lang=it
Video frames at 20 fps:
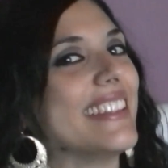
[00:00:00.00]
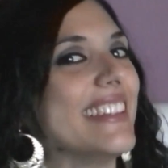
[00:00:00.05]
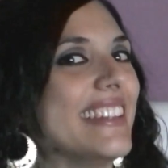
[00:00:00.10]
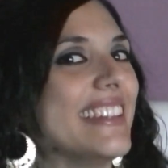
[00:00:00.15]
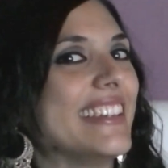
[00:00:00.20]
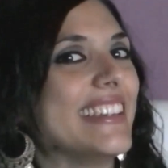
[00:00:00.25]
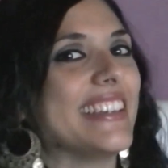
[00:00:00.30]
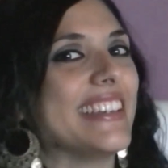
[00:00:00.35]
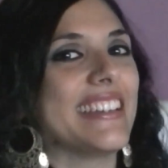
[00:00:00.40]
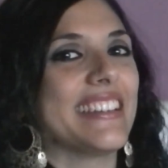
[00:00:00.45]
lì
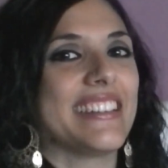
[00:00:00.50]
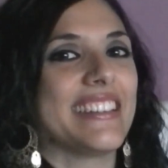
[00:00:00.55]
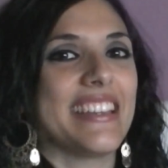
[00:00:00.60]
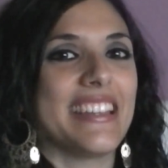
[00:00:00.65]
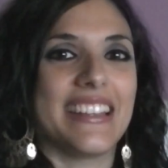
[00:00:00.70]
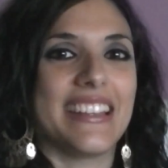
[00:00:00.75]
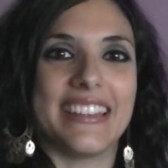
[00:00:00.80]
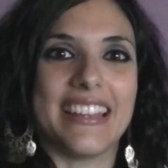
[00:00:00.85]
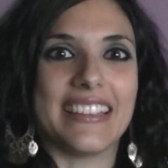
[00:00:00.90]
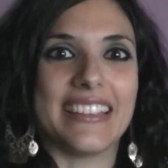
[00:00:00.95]
lì
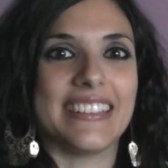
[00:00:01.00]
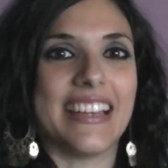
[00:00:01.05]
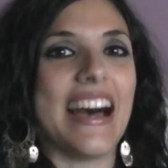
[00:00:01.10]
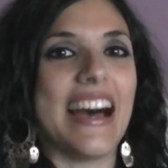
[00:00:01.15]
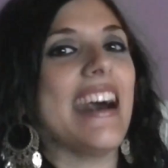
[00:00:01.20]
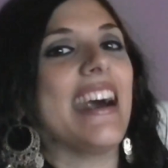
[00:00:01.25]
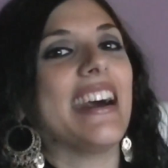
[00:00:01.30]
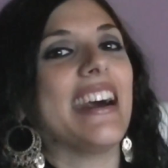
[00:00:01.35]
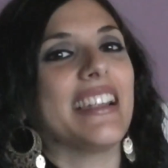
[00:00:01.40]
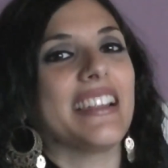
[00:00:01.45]
nel
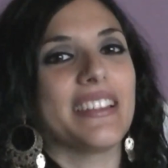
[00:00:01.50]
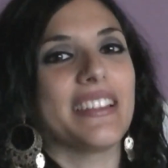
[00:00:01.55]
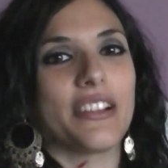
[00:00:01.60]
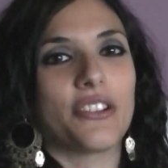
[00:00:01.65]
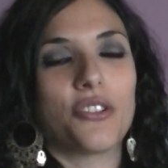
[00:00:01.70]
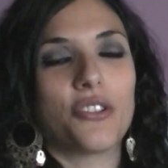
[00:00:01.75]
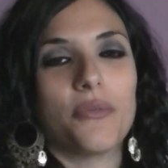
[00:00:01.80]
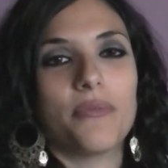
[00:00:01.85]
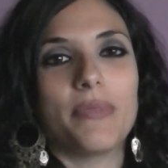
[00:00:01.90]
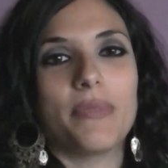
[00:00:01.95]
Natale,
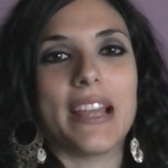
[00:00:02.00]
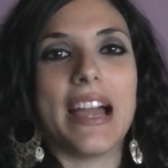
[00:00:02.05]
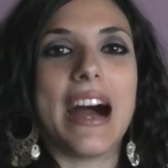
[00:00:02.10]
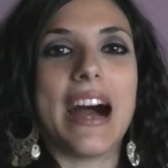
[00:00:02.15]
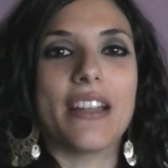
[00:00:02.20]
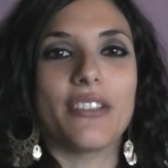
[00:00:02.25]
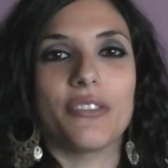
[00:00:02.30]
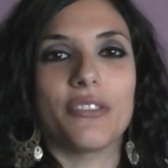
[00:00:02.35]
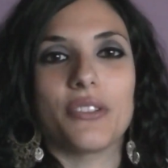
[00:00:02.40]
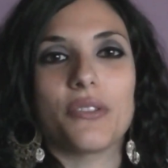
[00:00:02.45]
nel
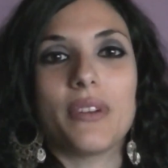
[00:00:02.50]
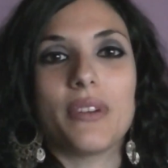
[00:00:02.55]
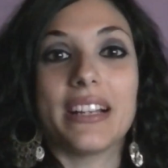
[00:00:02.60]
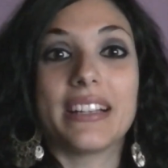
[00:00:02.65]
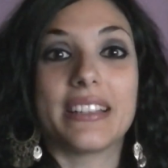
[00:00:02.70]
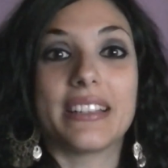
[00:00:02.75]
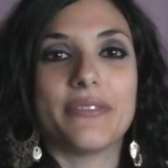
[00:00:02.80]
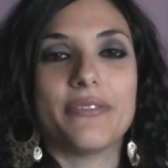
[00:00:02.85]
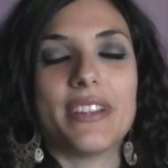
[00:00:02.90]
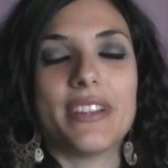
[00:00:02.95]
compleanno, in
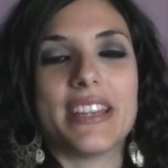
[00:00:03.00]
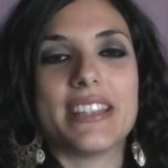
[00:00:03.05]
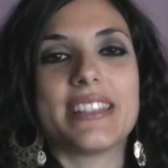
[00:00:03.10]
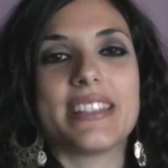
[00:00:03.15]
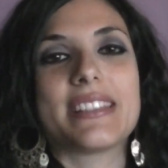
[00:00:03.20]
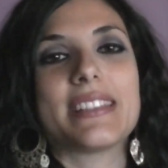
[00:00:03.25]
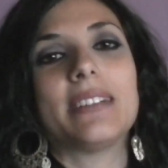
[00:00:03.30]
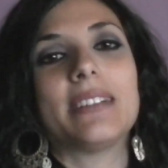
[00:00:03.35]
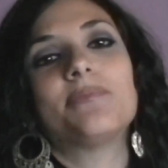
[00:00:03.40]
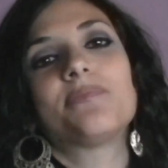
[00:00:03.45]
qualche
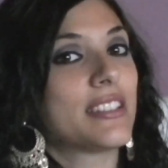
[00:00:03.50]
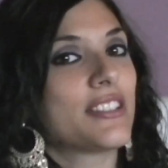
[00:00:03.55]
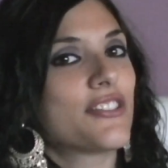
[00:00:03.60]
festa,